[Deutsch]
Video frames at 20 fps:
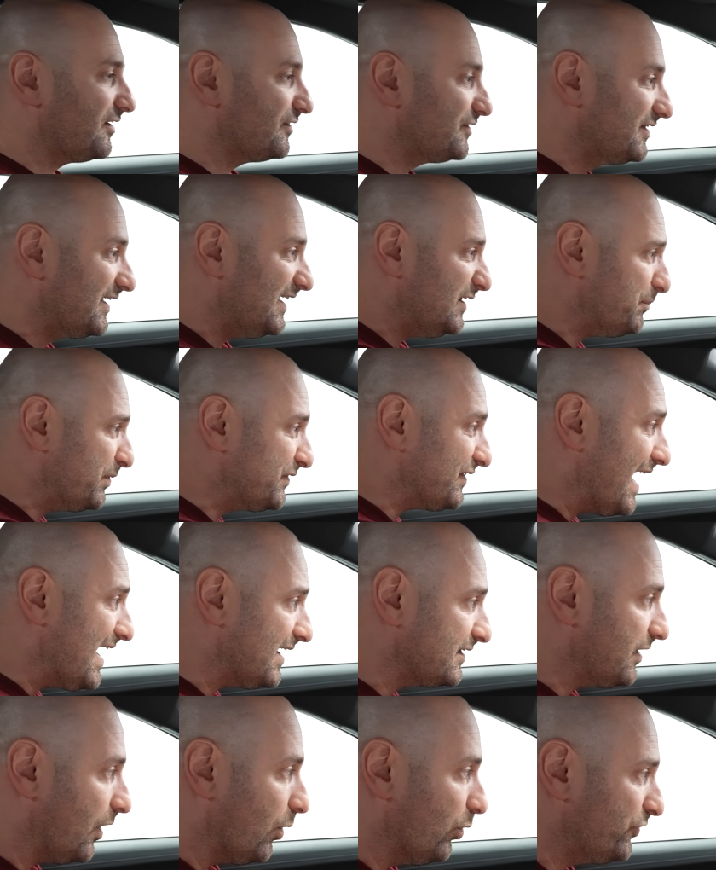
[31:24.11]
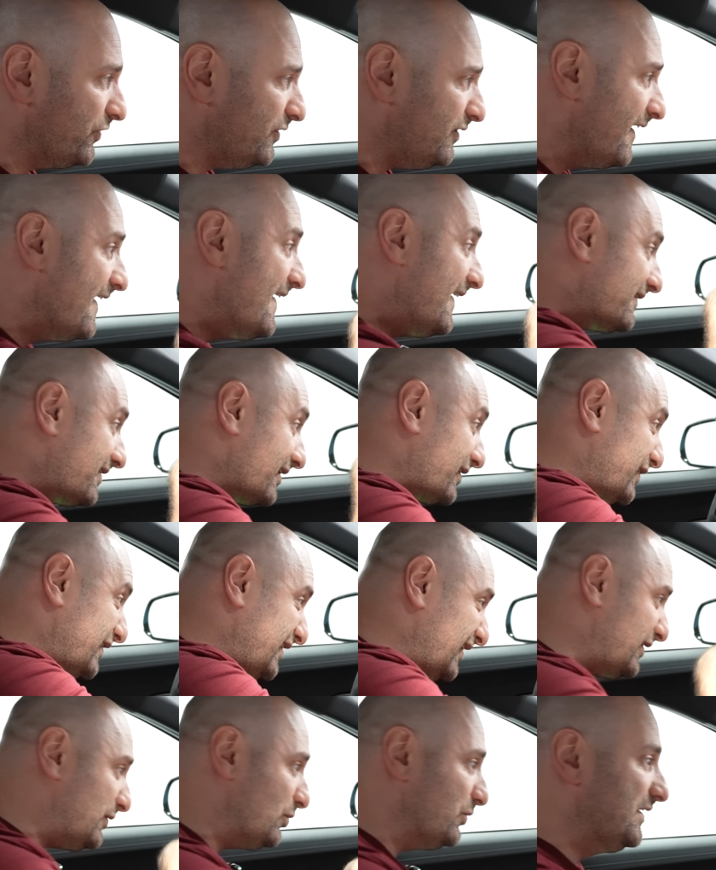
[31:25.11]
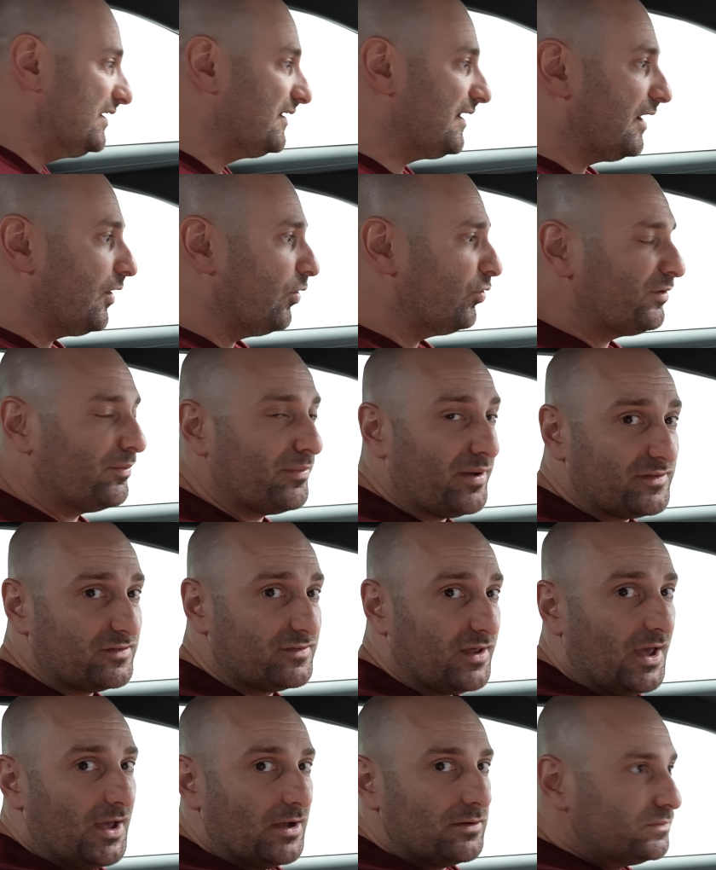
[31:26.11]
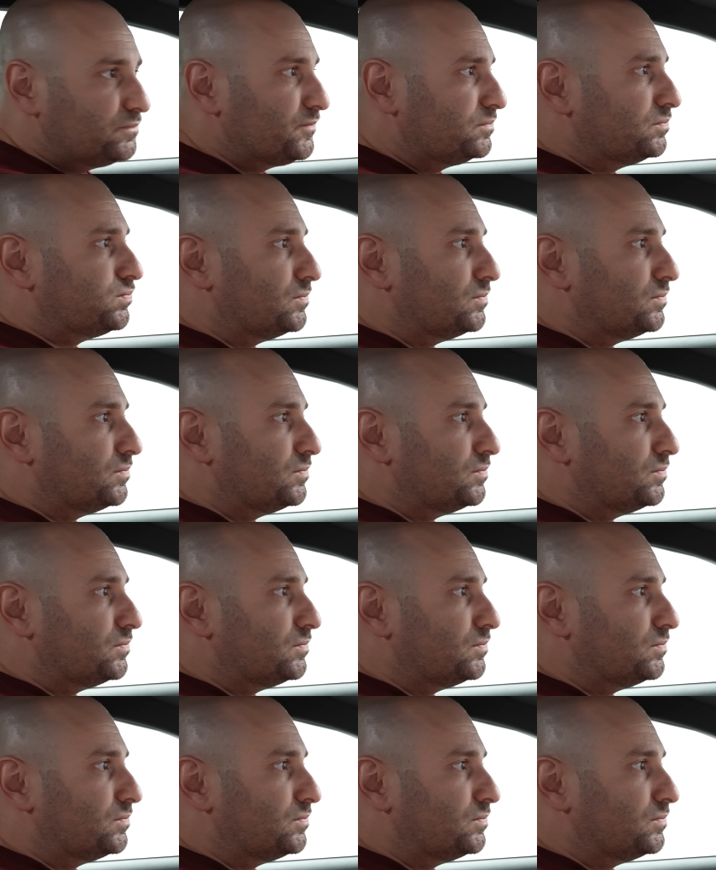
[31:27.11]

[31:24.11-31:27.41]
Das dreht bis 8000, das siehst du hier dann auch und dann machst du